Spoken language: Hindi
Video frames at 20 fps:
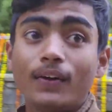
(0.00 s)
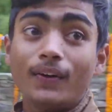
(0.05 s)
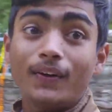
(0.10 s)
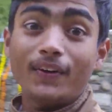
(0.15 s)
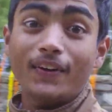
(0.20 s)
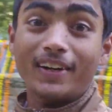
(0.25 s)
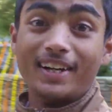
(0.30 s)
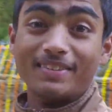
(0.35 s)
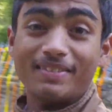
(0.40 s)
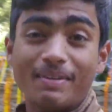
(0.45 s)

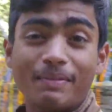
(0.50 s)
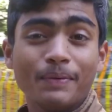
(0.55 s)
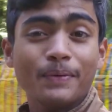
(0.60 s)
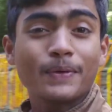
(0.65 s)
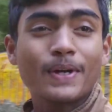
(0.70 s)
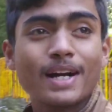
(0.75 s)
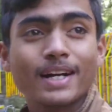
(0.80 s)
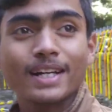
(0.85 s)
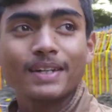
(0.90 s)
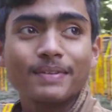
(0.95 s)
और अब हम
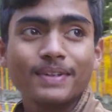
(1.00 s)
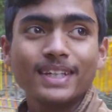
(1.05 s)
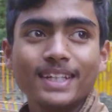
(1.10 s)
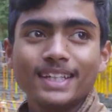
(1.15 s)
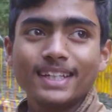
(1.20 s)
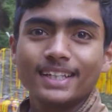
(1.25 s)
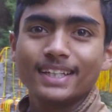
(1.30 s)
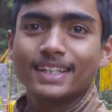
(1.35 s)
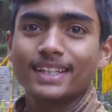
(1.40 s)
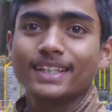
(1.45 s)
लोग आ गए
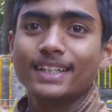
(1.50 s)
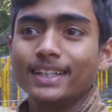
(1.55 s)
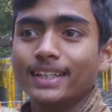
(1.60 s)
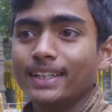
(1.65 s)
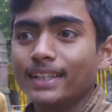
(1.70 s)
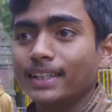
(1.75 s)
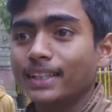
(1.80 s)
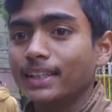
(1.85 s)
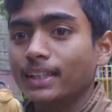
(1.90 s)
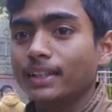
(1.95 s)
भाई
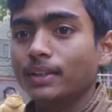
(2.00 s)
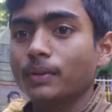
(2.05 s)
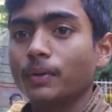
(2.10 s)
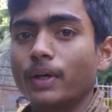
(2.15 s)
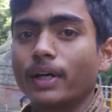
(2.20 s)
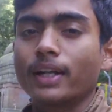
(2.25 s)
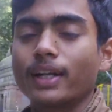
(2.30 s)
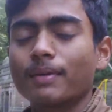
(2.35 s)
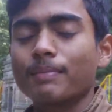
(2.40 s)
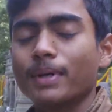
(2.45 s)
तो
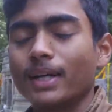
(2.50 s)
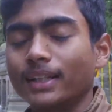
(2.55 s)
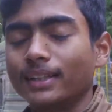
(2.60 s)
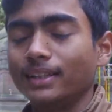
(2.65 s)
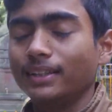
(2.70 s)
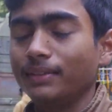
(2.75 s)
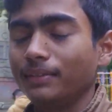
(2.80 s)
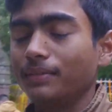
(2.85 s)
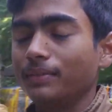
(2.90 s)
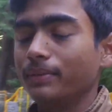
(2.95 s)
हर हर
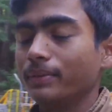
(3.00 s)
महादेव